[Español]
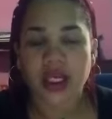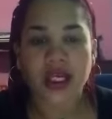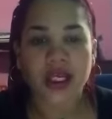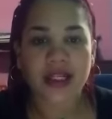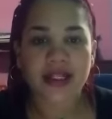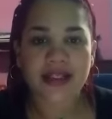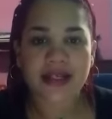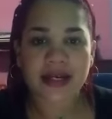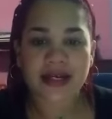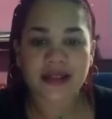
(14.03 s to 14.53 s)

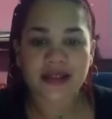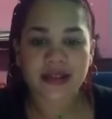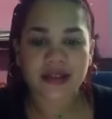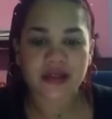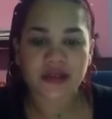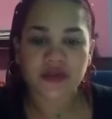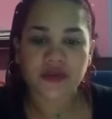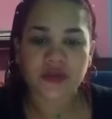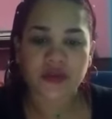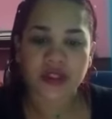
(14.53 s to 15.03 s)
El jazz
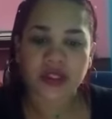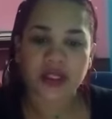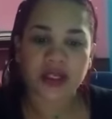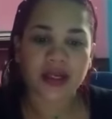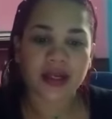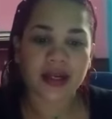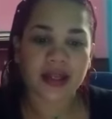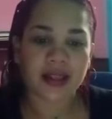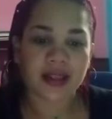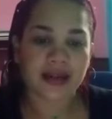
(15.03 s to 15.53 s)
tiene su
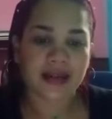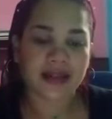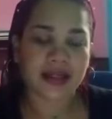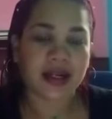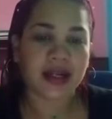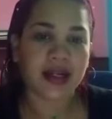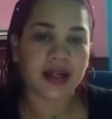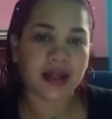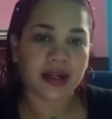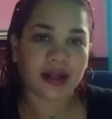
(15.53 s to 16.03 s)
origen en las
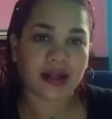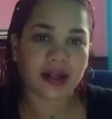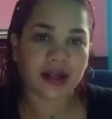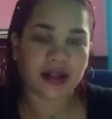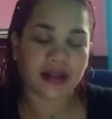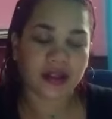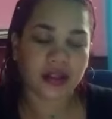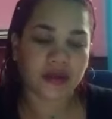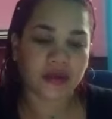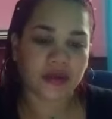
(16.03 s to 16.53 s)
danzas negras
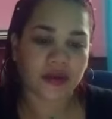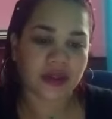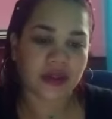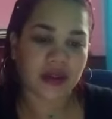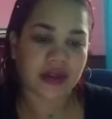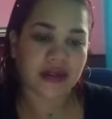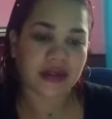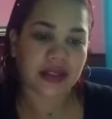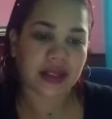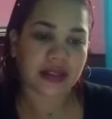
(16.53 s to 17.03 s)

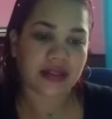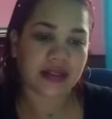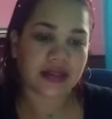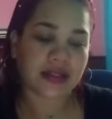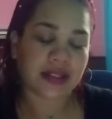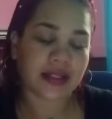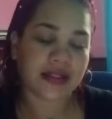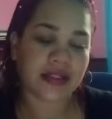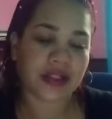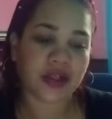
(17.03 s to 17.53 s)
estadounidenses
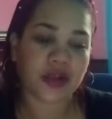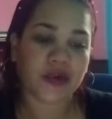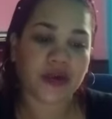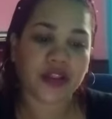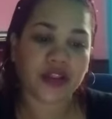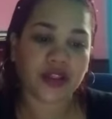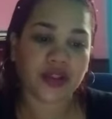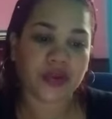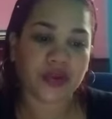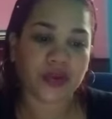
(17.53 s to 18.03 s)
del siglo
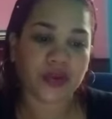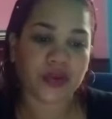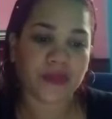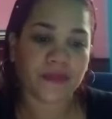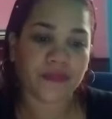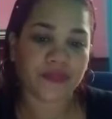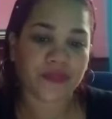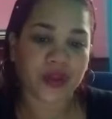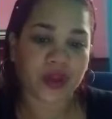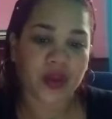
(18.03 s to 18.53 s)
XXI,
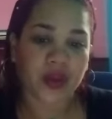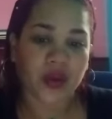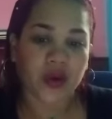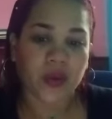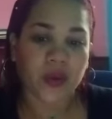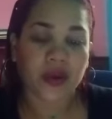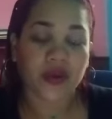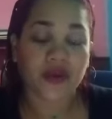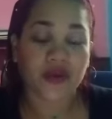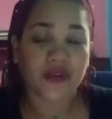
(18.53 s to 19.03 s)

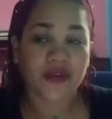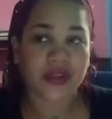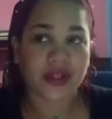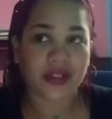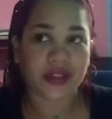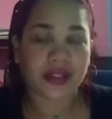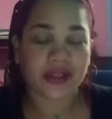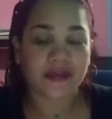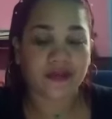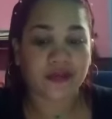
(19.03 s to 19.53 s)
cuando
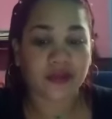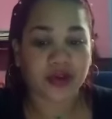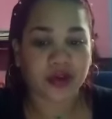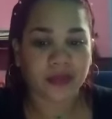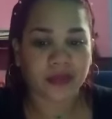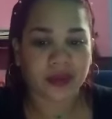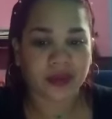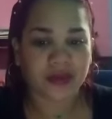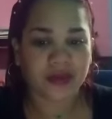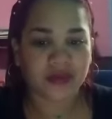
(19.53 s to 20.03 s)
ciertas
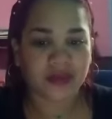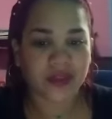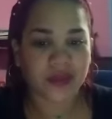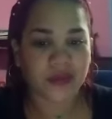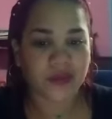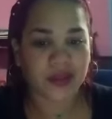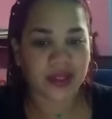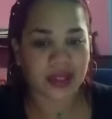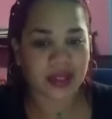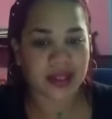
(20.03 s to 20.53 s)
formas
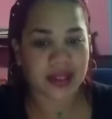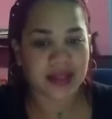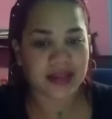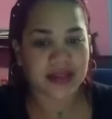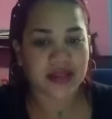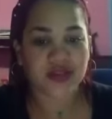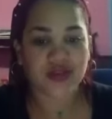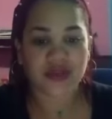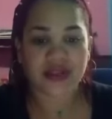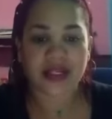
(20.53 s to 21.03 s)
diluidas de
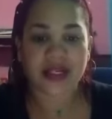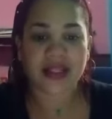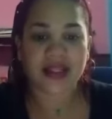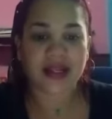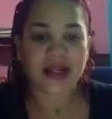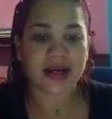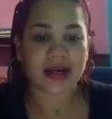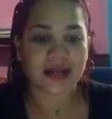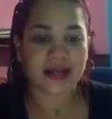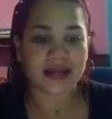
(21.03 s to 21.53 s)
danzas sociales de
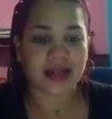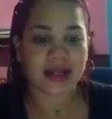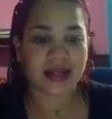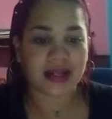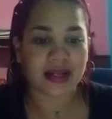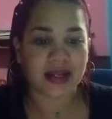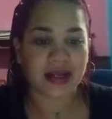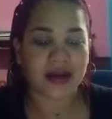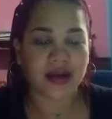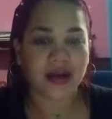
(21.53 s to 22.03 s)
la raza
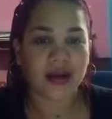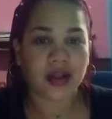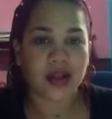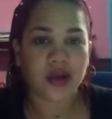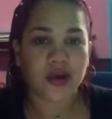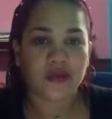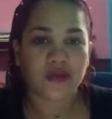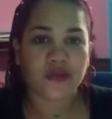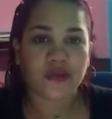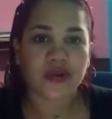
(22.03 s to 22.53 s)
negra
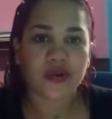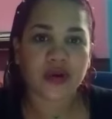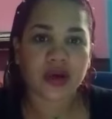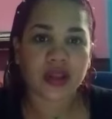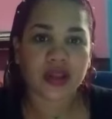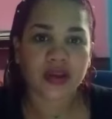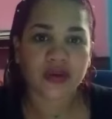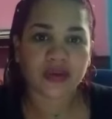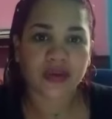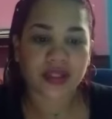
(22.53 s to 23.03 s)
fueron
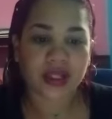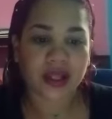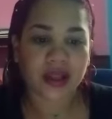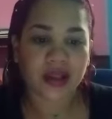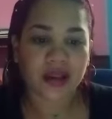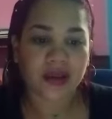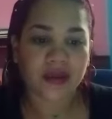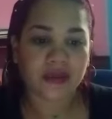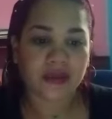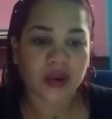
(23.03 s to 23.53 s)

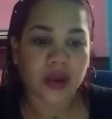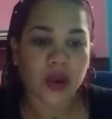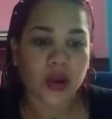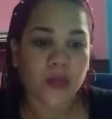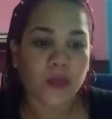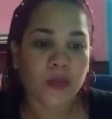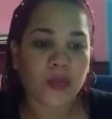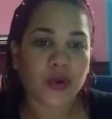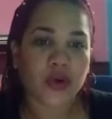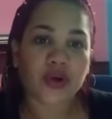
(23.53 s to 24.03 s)
adoptadas
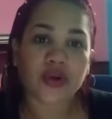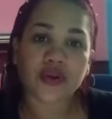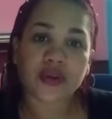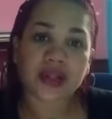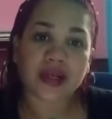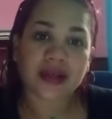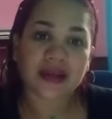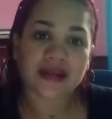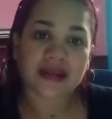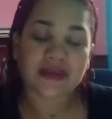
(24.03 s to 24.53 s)
por los
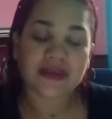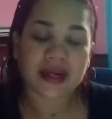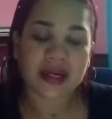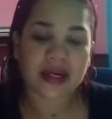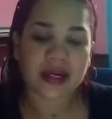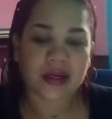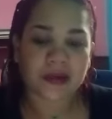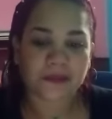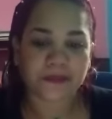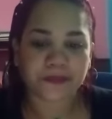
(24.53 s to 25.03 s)
de raza
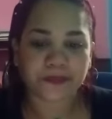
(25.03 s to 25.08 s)
blanca.